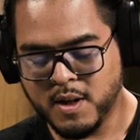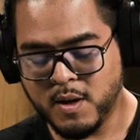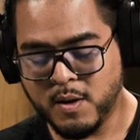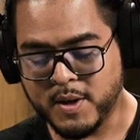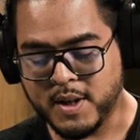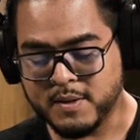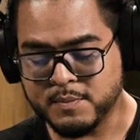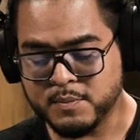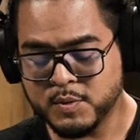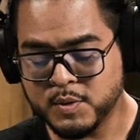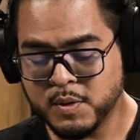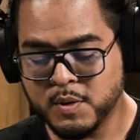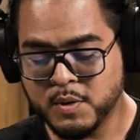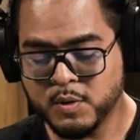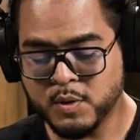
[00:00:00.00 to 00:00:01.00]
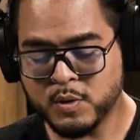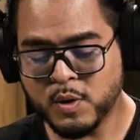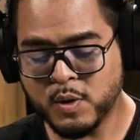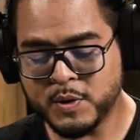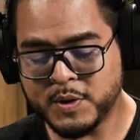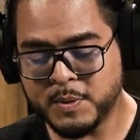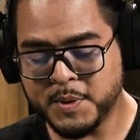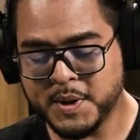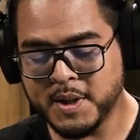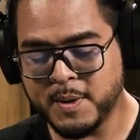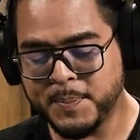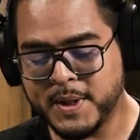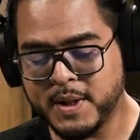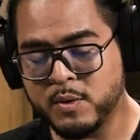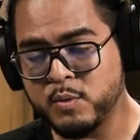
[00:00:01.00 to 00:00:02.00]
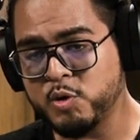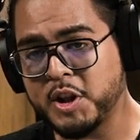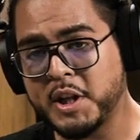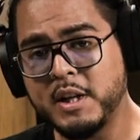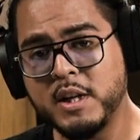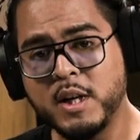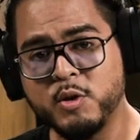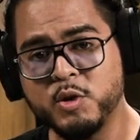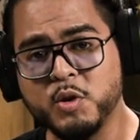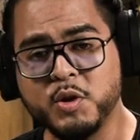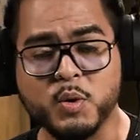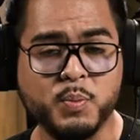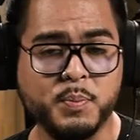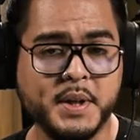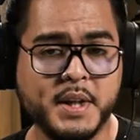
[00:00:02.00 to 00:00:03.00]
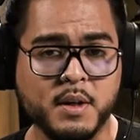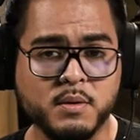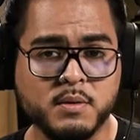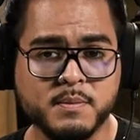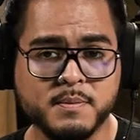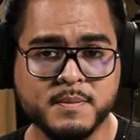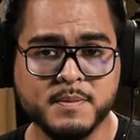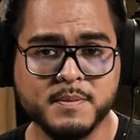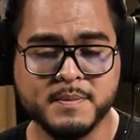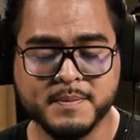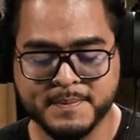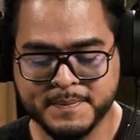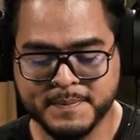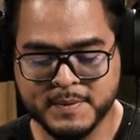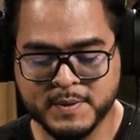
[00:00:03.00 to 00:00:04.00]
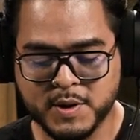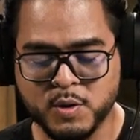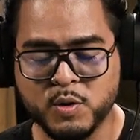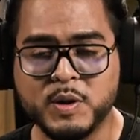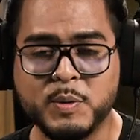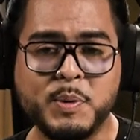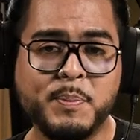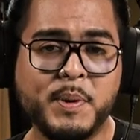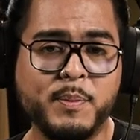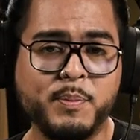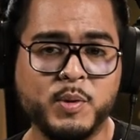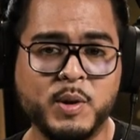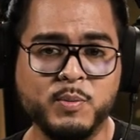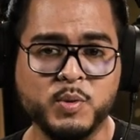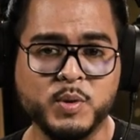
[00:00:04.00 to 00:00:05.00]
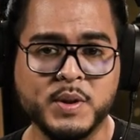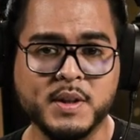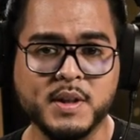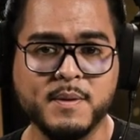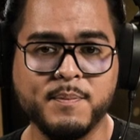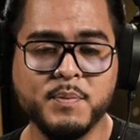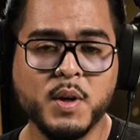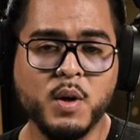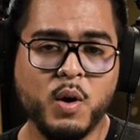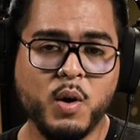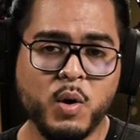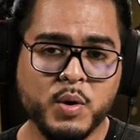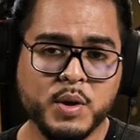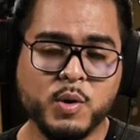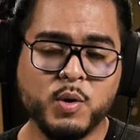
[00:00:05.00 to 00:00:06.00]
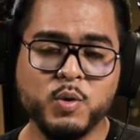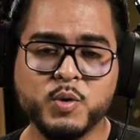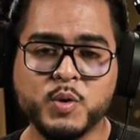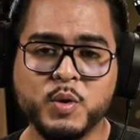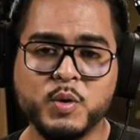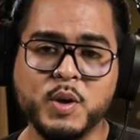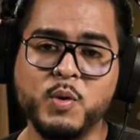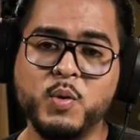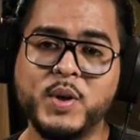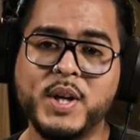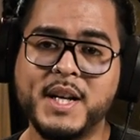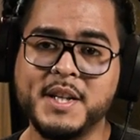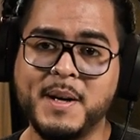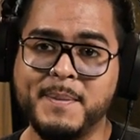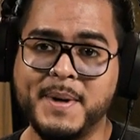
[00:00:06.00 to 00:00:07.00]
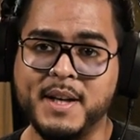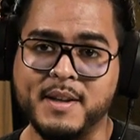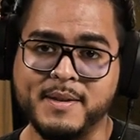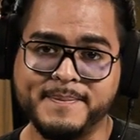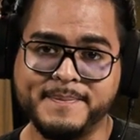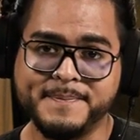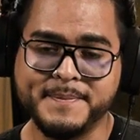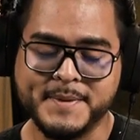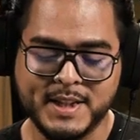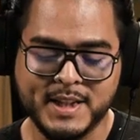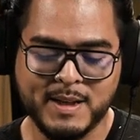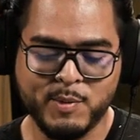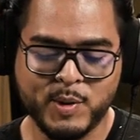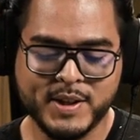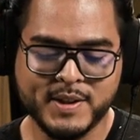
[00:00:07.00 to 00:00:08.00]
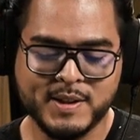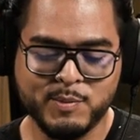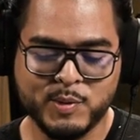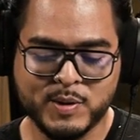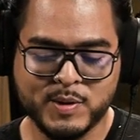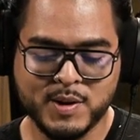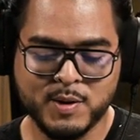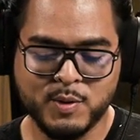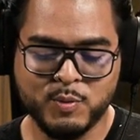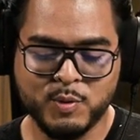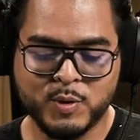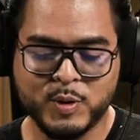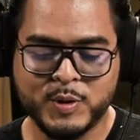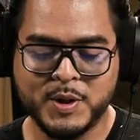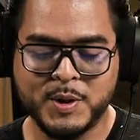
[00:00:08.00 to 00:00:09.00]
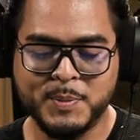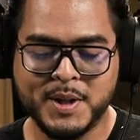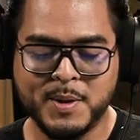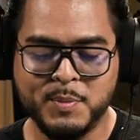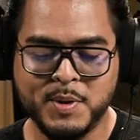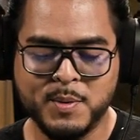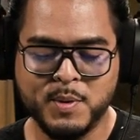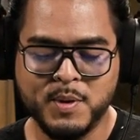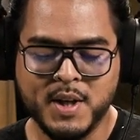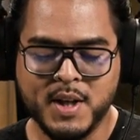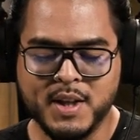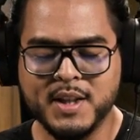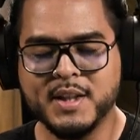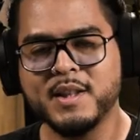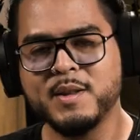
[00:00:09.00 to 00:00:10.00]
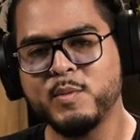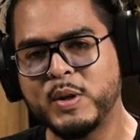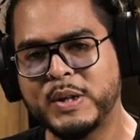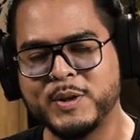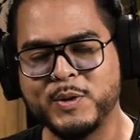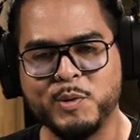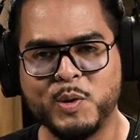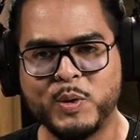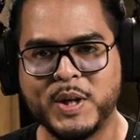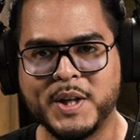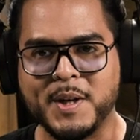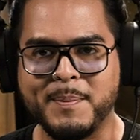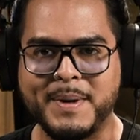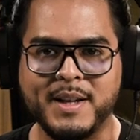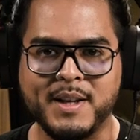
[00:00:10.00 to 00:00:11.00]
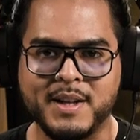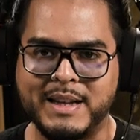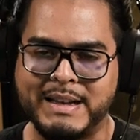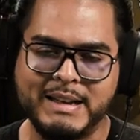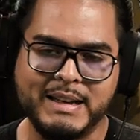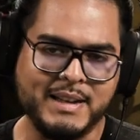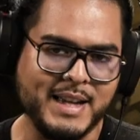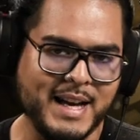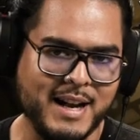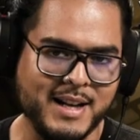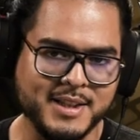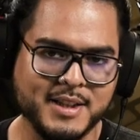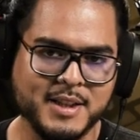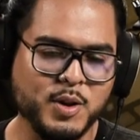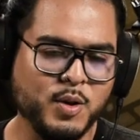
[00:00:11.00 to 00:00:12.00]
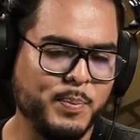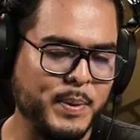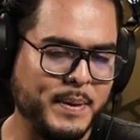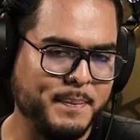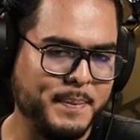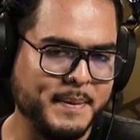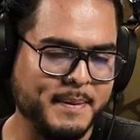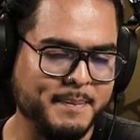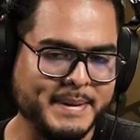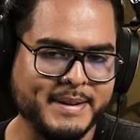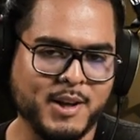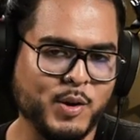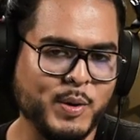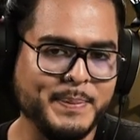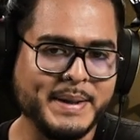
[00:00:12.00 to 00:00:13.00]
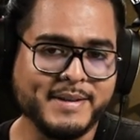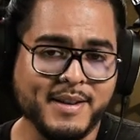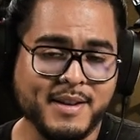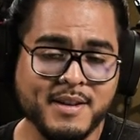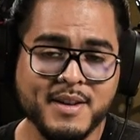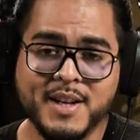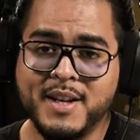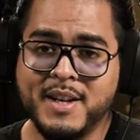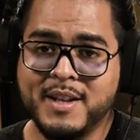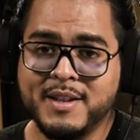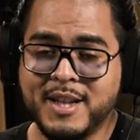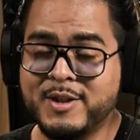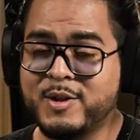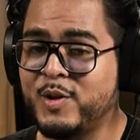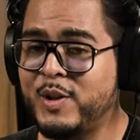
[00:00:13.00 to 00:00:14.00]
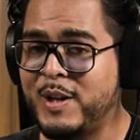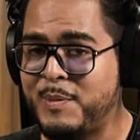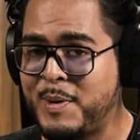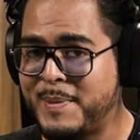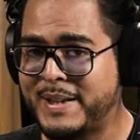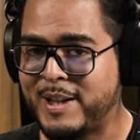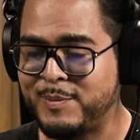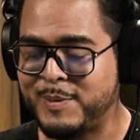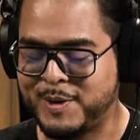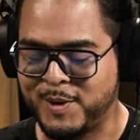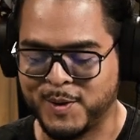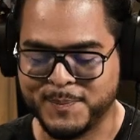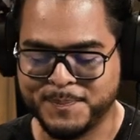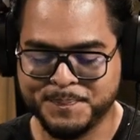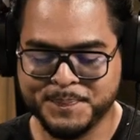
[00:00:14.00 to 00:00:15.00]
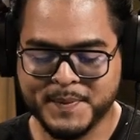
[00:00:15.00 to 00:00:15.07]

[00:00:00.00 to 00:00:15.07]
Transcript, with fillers: Ahora, no solo serviría para escuchar el audio de un video, sino también para poner música o incluso de una llamada digamos que estamos haciendo nuestro streaming en vivo y queremos recibir una llamada de, alguien y empezar a conversar dentro de la misma transmisión.